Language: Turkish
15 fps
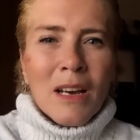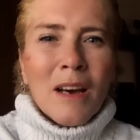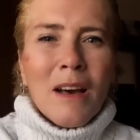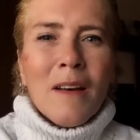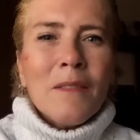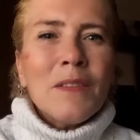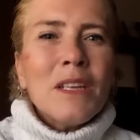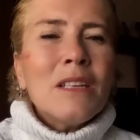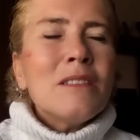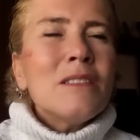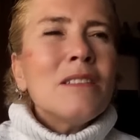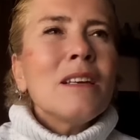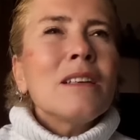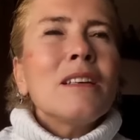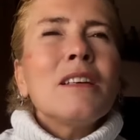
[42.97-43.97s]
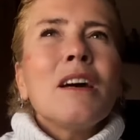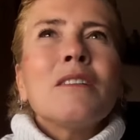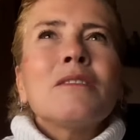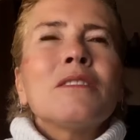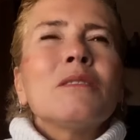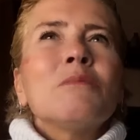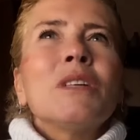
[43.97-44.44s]
An diyorsan ki
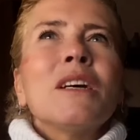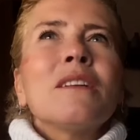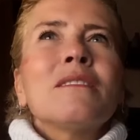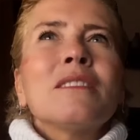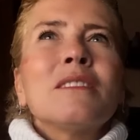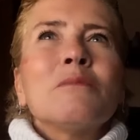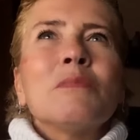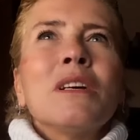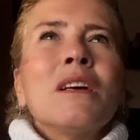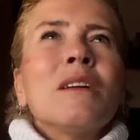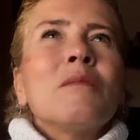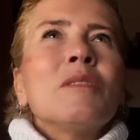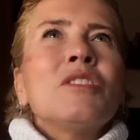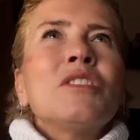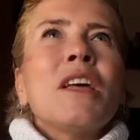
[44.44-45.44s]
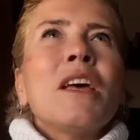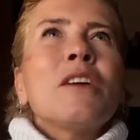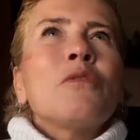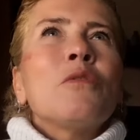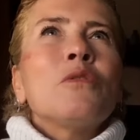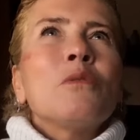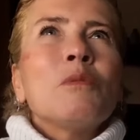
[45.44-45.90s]
yatırım yatırım işte
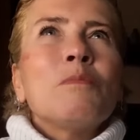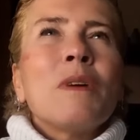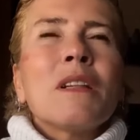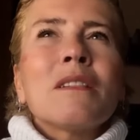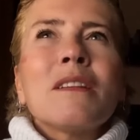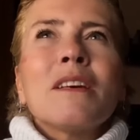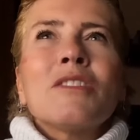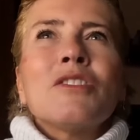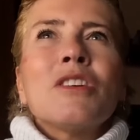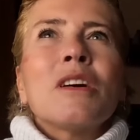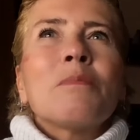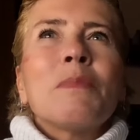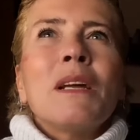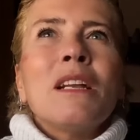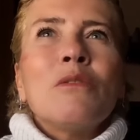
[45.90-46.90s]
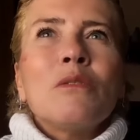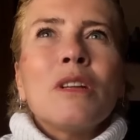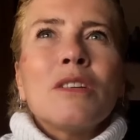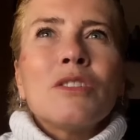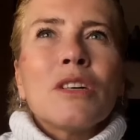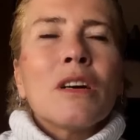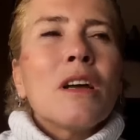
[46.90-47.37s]
ekonomi patlayacak, böyle
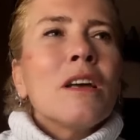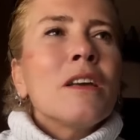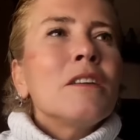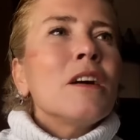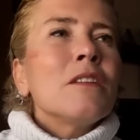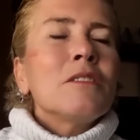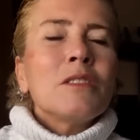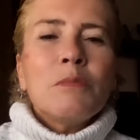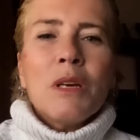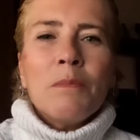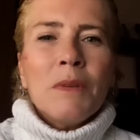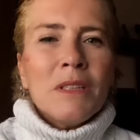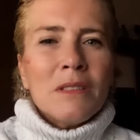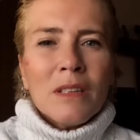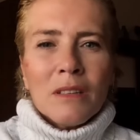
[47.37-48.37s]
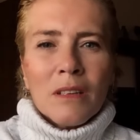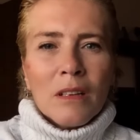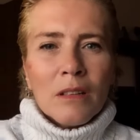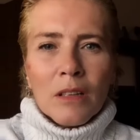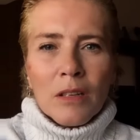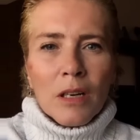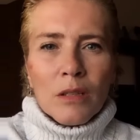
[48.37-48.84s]
olacak. Yatırım yapırsan
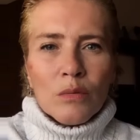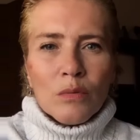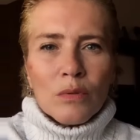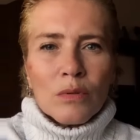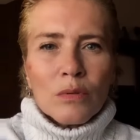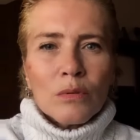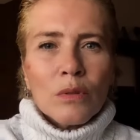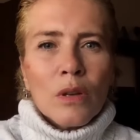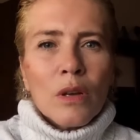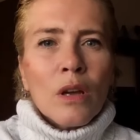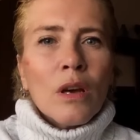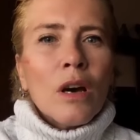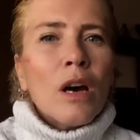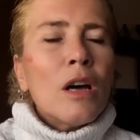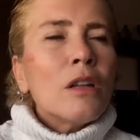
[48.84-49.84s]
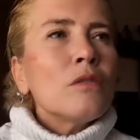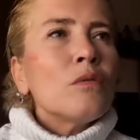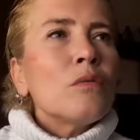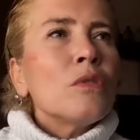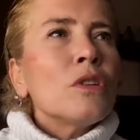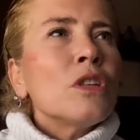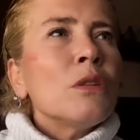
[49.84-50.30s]
Allah razı olsun. An
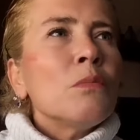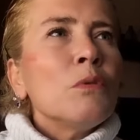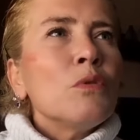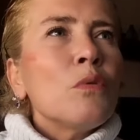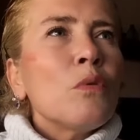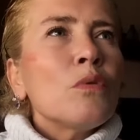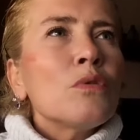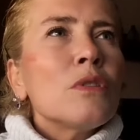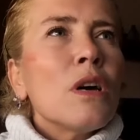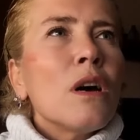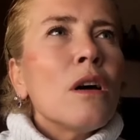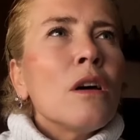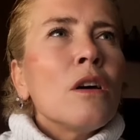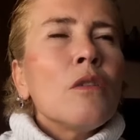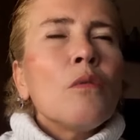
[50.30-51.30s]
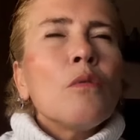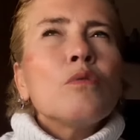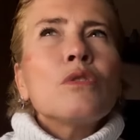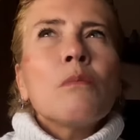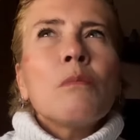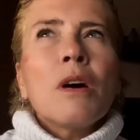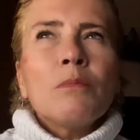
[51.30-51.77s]
2009'da o
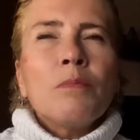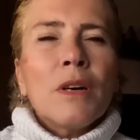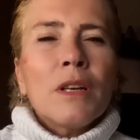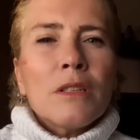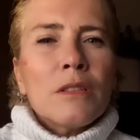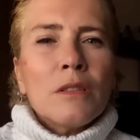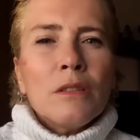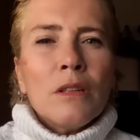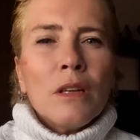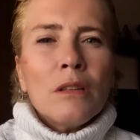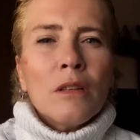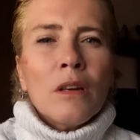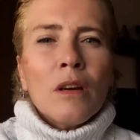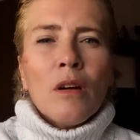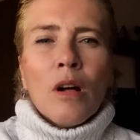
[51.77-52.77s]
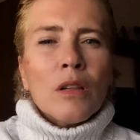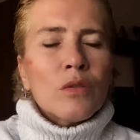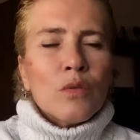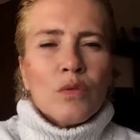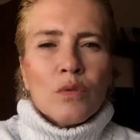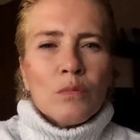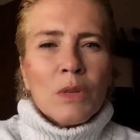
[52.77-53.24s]
zamanı parasıyla
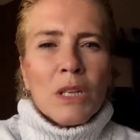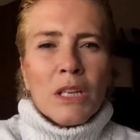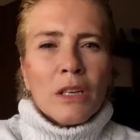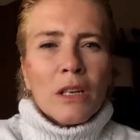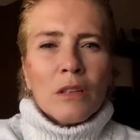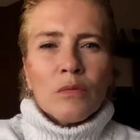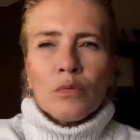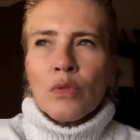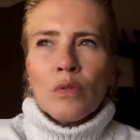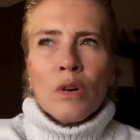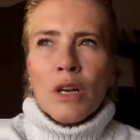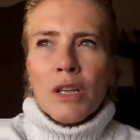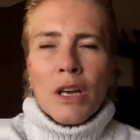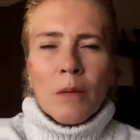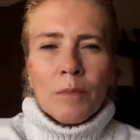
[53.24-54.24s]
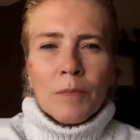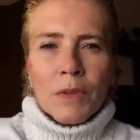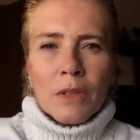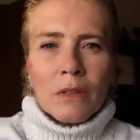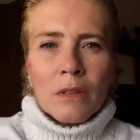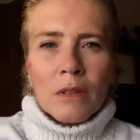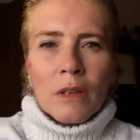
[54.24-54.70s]
600 milyara otogar
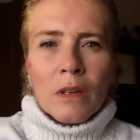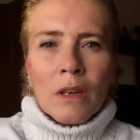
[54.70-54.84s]
yaptın.